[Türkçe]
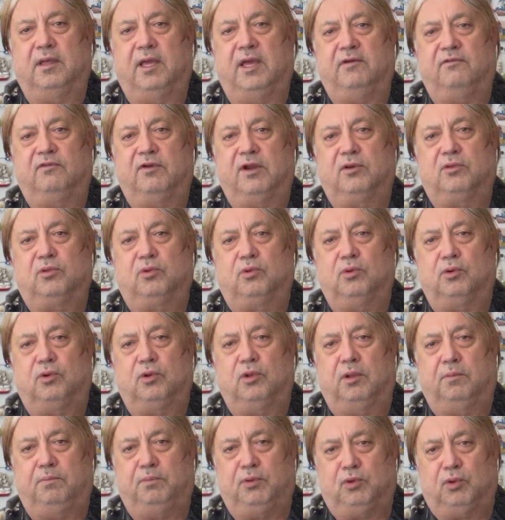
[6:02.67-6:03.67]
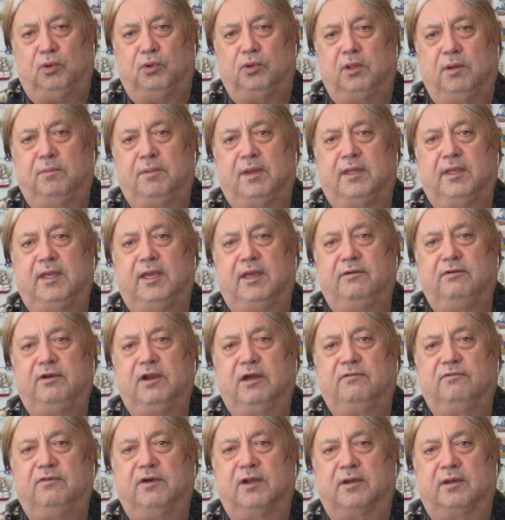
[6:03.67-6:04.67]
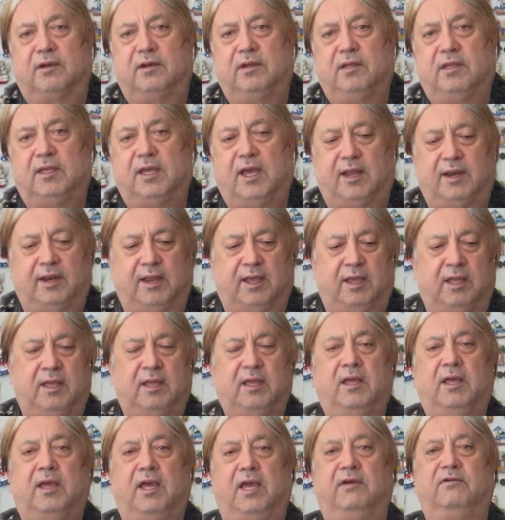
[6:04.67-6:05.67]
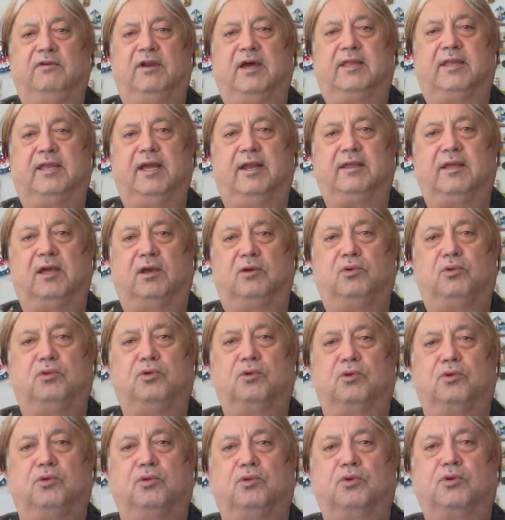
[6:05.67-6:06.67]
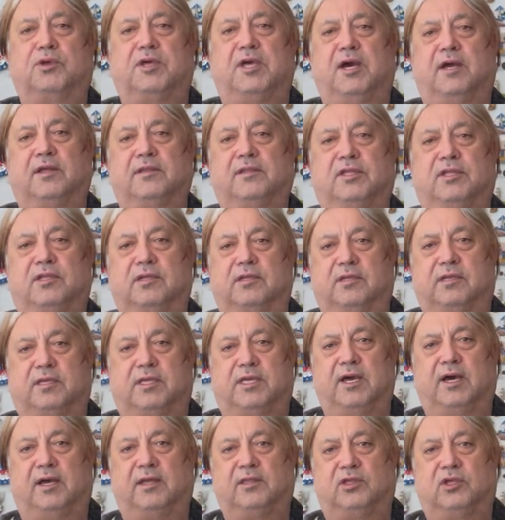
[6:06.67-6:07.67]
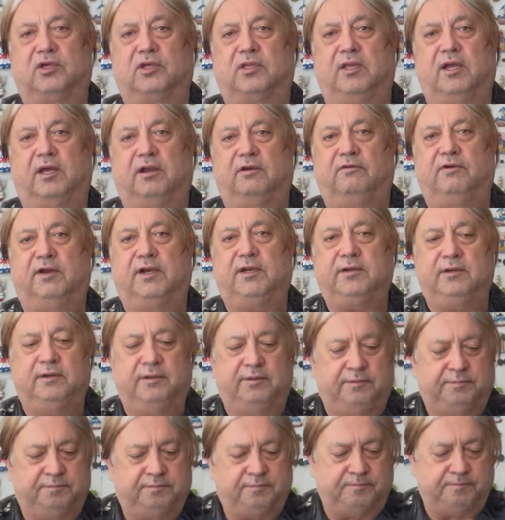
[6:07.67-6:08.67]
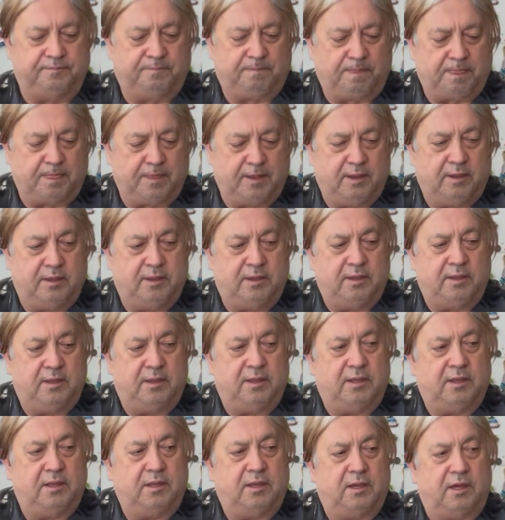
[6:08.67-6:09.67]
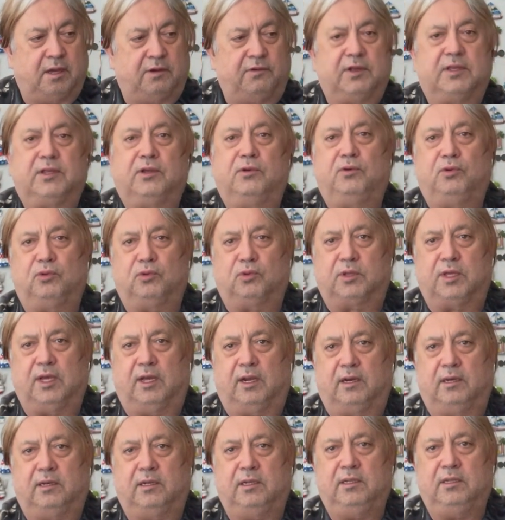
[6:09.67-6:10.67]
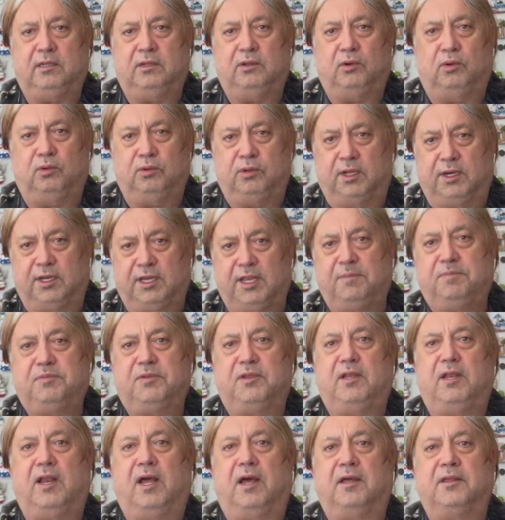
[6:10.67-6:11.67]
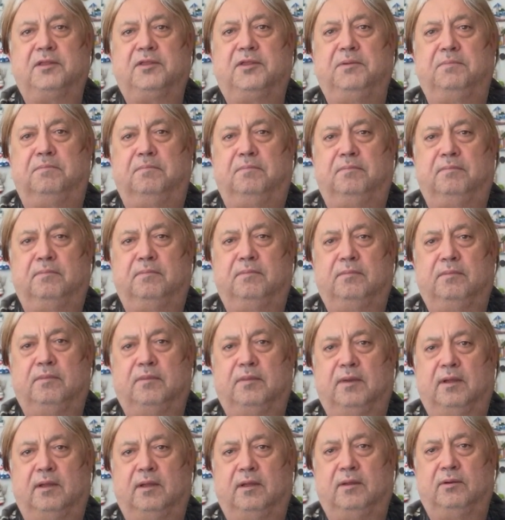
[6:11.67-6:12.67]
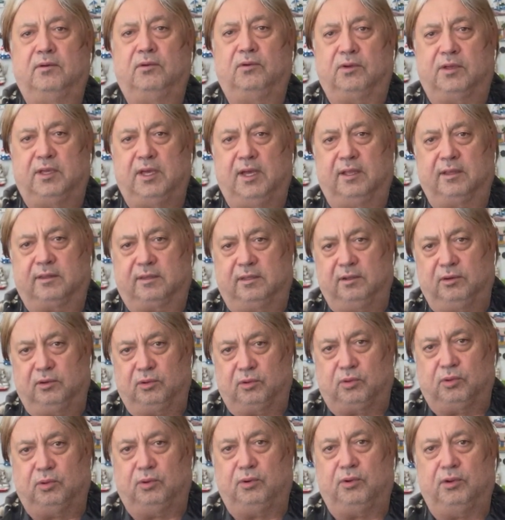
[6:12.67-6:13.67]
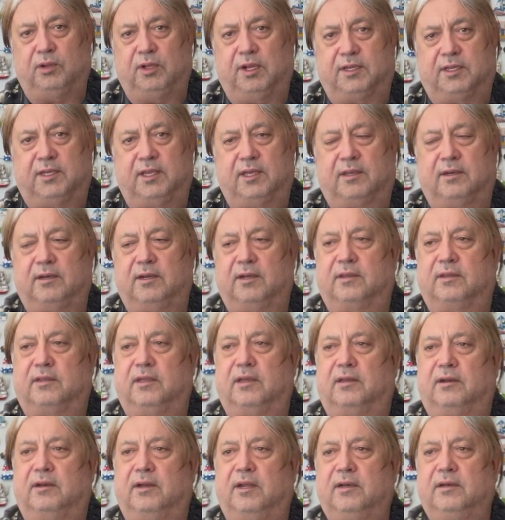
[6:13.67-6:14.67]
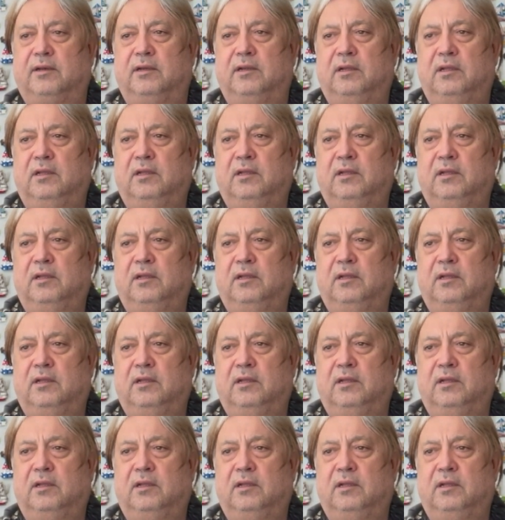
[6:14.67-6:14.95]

Evrak soruyorlar. Bir ton da bende evrak var. Yani evrak derken küçük küçük kağıt, kağıtçıklar var. Hava da rüzgarlı. Onların hepsi lazım. O kağıtları soruyorlar tekrar tekrar.